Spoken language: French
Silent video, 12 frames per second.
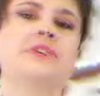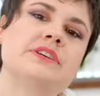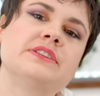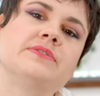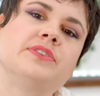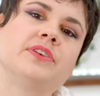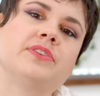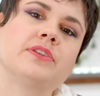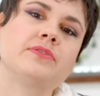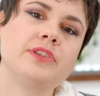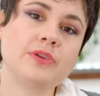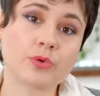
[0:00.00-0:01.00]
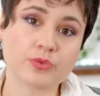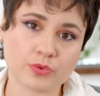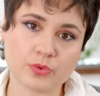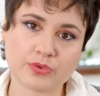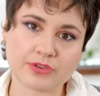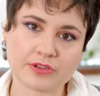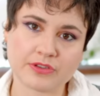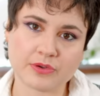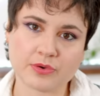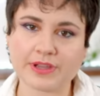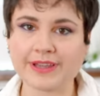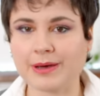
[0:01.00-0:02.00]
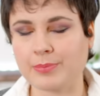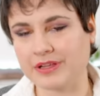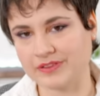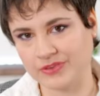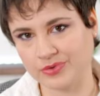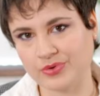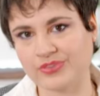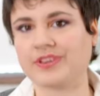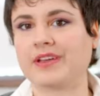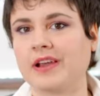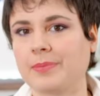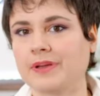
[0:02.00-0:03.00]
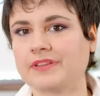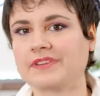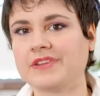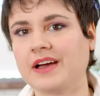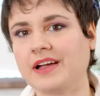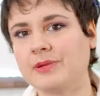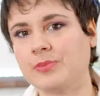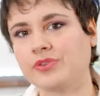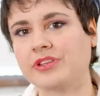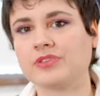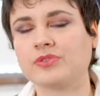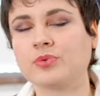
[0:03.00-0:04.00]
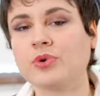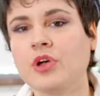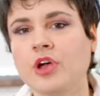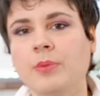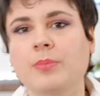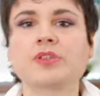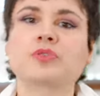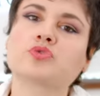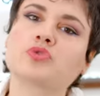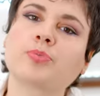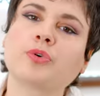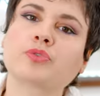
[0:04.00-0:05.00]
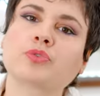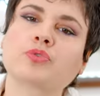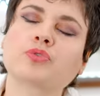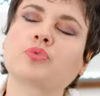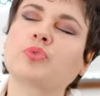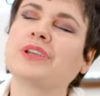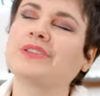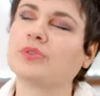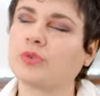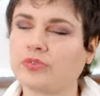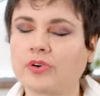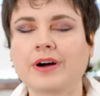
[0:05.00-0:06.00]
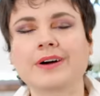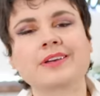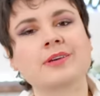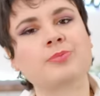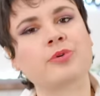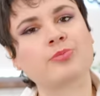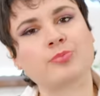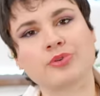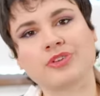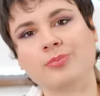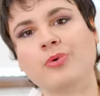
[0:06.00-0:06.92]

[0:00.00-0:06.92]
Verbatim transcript: J'ai divisé cette vidéo en deux grosses catégories, la partie sociale, la partie alimentation, parce que je pense que ce sont les deux freins qui peuvent poser